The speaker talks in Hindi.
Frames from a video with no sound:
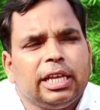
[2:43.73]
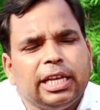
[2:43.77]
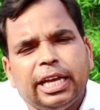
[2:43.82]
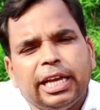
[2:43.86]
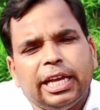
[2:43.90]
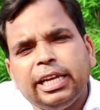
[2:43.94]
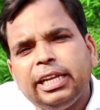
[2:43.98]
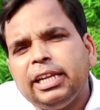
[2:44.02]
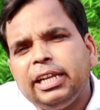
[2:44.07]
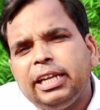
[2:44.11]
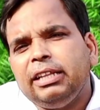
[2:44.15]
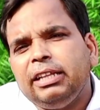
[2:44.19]

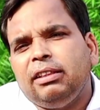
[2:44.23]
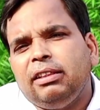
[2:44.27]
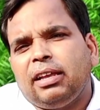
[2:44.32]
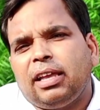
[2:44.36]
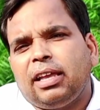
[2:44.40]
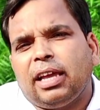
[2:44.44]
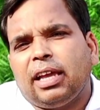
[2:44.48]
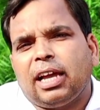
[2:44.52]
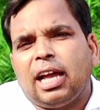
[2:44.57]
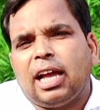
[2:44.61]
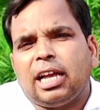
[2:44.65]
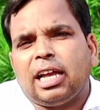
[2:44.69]
यही नहीं
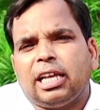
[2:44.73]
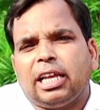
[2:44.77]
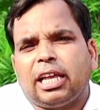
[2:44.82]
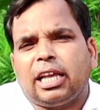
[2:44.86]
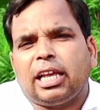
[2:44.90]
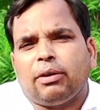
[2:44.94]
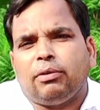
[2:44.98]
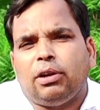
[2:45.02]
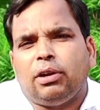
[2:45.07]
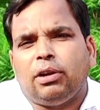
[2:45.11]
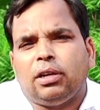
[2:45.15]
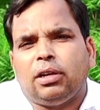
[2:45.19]
दिखेगा कि
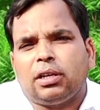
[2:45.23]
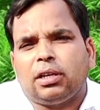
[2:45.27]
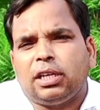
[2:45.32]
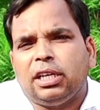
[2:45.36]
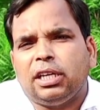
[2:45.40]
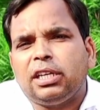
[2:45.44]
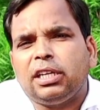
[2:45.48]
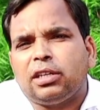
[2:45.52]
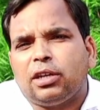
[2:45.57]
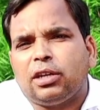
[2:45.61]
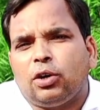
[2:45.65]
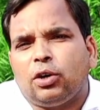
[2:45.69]
केवल
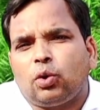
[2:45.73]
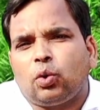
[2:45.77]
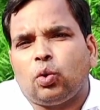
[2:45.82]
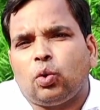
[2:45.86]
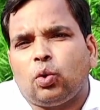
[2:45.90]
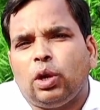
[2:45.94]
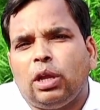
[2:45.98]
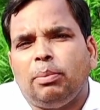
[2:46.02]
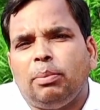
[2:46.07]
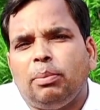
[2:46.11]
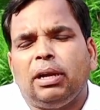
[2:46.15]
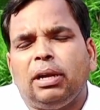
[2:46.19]
कीट
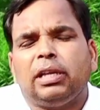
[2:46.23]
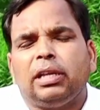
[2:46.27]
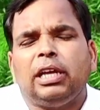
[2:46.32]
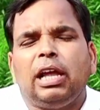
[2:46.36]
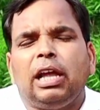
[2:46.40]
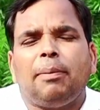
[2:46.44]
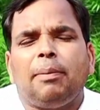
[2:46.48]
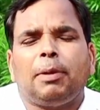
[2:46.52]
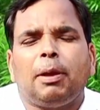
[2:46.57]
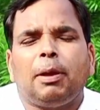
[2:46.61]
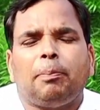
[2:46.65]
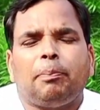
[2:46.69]
कंट्रोल है
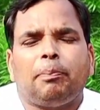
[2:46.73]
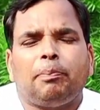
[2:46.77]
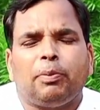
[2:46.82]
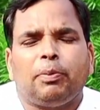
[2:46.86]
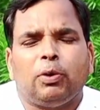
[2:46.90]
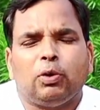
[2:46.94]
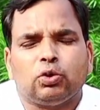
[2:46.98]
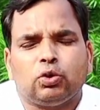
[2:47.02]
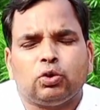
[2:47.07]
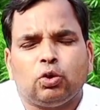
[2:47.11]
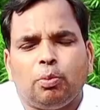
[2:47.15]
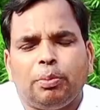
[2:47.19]
बल्कि आपके
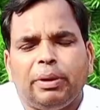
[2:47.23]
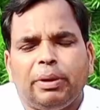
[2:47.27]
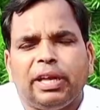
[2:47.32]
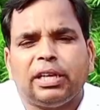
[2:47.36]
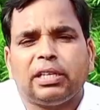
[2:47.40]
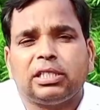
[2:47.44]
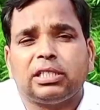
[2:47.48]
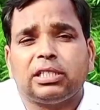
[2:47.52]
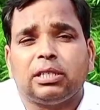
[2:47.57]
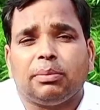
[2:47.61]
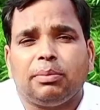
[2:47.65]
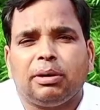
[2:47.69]
पौधों में
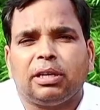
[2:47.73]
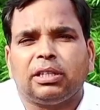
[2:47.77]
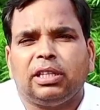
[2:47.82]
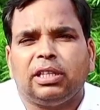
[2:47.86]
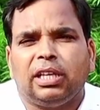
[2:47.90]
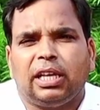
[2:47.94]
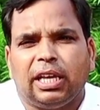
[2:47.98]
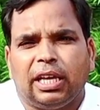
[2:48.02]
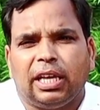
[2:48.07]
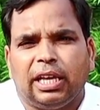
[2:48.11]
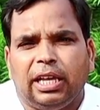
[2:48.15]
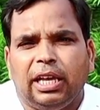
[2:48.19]
एक चमक
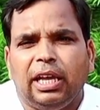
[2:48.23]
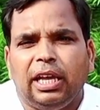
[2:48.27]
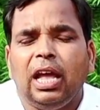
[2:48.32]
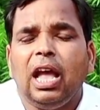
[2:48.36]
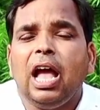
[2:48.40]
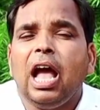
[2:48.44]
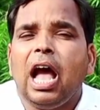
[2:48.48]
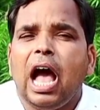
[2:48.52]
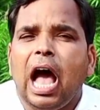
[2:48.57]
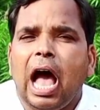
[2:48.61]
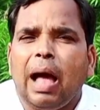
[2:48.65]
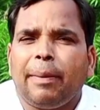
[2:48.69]
दिखेगी
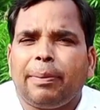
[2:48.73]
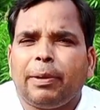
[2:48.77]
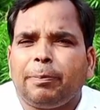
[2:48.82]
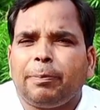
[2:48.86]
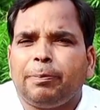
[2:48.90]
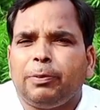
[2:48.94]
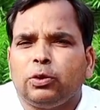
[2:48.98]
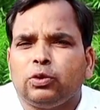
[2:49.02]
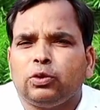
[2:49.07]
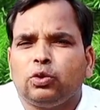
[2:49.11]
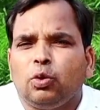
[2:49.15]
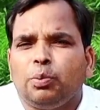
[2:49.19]

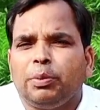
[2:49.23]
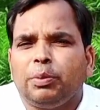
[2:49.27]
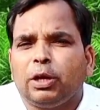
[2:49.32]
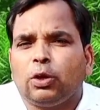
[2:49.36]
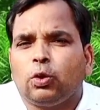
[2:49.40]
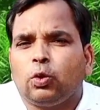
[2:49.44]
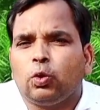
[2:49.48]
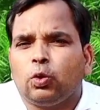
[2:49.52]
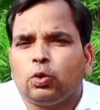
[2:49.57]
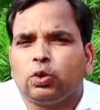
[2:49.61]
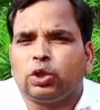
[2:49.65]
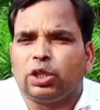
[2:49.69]
आपके पौधों
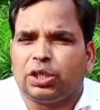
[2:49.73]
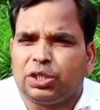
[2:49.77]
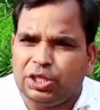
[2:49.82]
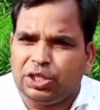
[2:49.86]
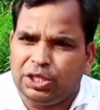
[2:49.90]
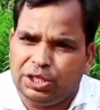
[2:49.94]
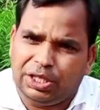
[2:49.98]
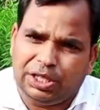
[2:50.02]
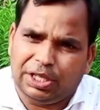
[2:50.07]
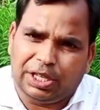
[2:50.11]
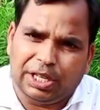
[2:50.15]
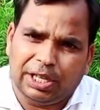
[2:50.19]
में ग्रोथ
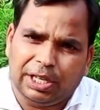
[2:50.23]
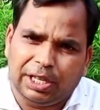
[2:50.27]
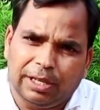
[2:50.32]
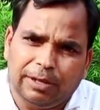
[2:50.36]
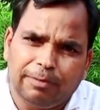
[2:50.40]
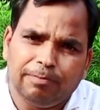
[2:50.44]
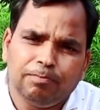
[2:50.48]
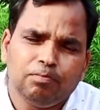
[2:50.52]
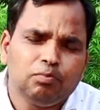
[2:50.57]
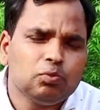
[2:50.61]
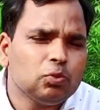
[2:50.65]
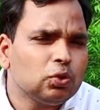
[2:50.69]
अच्छी
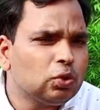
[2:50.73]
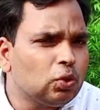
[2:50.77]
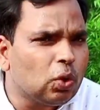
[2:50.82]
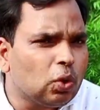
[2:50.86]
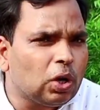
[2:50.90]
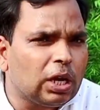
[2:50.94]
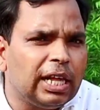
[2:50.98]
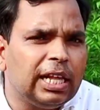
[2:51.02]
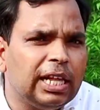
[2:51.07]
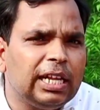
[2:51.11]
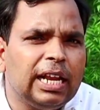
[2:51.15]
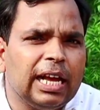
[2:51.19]
दिखेगी
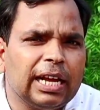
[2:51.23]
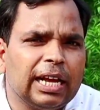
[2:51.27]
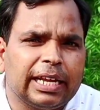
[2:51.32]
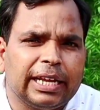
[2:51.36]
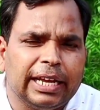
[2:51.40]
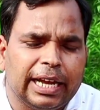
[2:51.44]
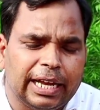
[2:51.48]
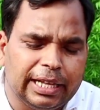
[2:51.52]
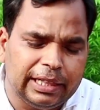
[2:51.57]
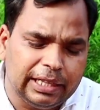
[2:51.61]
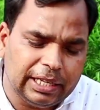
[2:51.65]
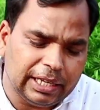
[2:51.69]
तो कहना
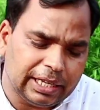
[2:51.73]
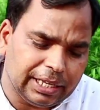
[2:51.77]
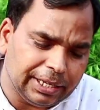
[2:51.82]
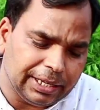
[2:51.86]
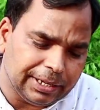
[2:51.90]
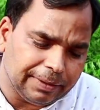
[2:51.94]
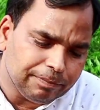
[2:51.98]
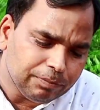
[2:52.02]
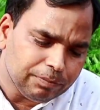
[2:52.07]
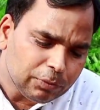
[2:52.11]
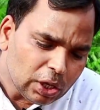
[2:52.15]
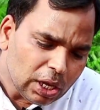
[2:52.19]
क्या है
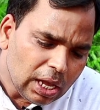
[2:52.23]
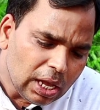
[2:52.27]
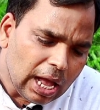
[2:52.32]
देखिए